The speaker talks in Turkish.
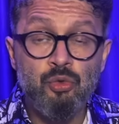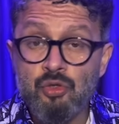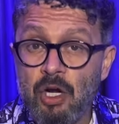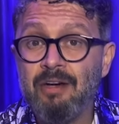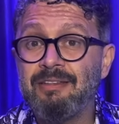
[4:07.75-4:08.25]

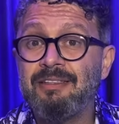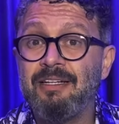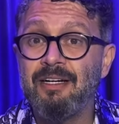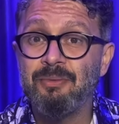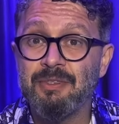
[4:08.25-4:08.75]
Düş artık
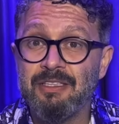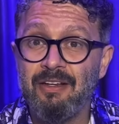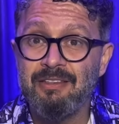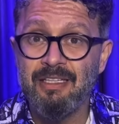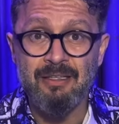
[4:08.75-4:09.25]

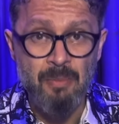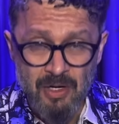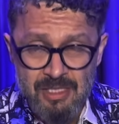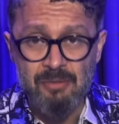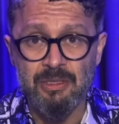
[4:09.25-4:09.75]
yakamızdan ya da
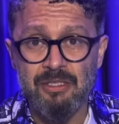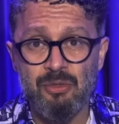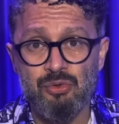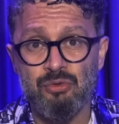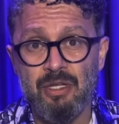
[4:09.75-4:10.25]
Mars'a mı
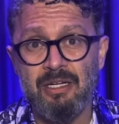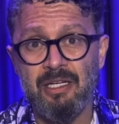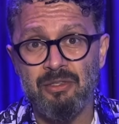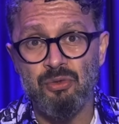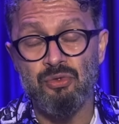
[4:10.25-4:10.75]
gidiyorsun?
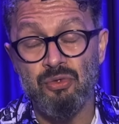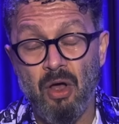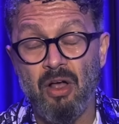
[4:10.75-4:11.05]
Nereye gidiyorsun?